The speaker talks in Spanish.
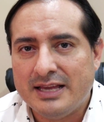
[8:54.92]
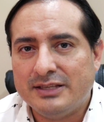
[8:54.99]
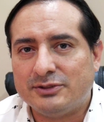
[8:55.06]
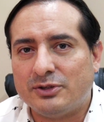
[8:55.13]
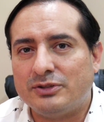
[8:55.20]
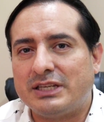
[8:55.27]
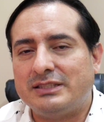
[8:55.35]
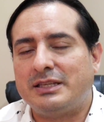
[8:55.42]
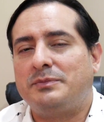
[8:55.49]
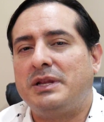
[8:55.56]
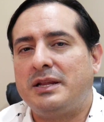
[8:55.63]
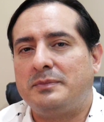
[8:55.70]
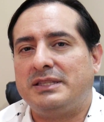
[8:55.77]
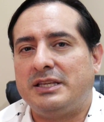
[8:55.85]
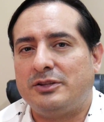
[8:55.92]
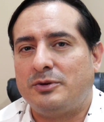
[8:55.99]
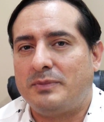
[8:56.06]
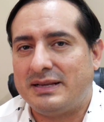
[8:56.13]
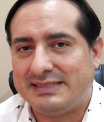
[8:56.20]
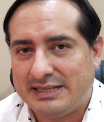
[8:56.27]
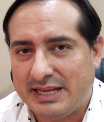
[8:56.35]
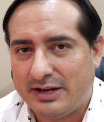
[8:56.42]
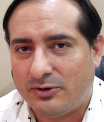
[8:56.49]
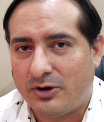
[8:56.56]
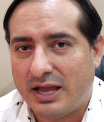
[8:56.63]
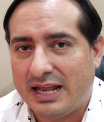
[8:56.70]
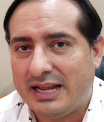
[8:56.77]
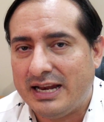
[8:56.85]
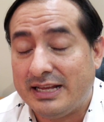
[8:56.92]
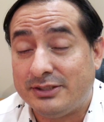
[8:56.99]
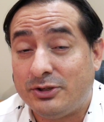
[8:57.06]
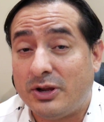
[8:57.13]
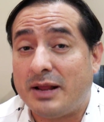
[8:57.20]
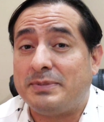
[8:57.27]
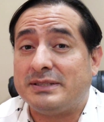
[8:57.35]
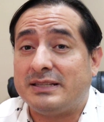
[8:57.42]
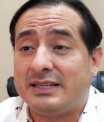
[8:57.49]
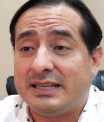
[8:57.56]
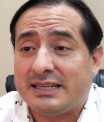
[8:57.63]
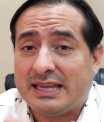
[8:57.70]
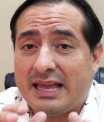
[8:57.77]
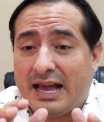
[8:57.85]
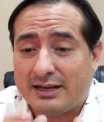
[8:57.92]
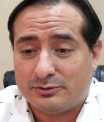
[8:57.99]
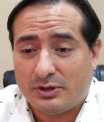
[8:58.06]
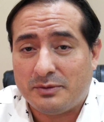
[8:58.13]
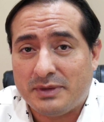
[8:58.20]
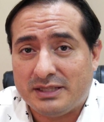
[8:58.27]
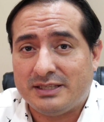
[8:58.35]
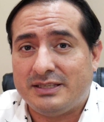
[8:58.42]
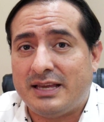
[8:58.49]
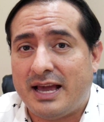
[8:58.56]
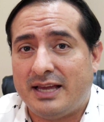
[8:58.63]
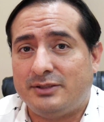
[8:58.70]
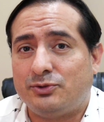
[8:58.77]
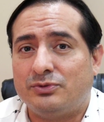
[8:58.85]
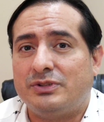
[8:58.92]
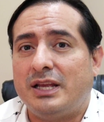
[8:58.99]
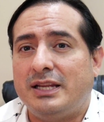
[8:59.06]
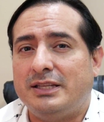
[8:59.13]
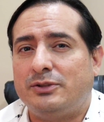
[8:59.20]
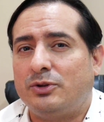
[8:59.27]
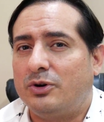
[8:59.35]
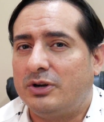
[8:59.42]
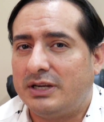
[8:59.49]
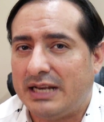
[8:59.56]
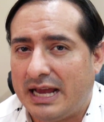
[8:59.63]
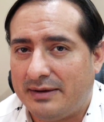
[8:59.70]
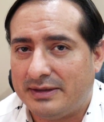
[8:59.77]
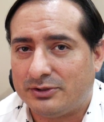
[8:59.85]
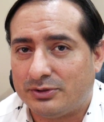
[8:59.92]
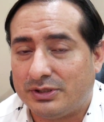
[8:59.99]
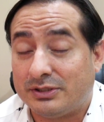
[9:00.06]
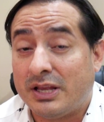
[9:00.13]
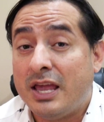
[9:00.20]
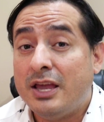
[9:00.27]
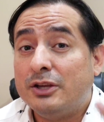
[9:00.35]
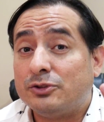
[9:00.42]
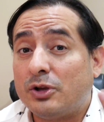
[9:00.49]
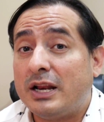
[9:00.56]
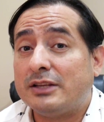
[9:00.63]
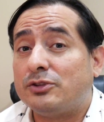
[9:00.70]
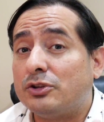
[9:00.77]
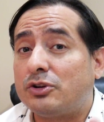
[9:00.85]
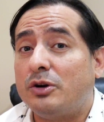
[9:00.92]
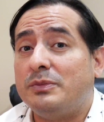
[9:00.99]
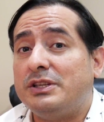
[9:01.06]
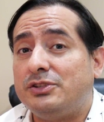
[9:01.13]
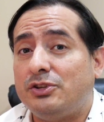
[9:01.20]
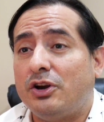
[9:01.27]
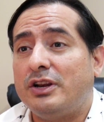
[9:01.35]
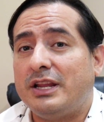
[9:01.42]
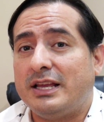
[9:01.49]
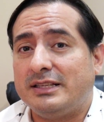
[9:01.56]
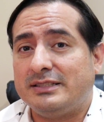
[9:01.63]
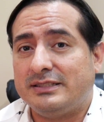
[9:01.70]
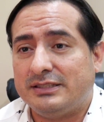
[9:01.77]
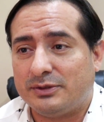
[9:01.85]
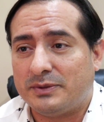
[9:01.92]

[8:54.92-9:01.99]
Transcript: son los que terminan metiendo más dinero en la elección, a pesar de que actualmente ya es un delito grave. Entonces, son las dos comisiones y sobre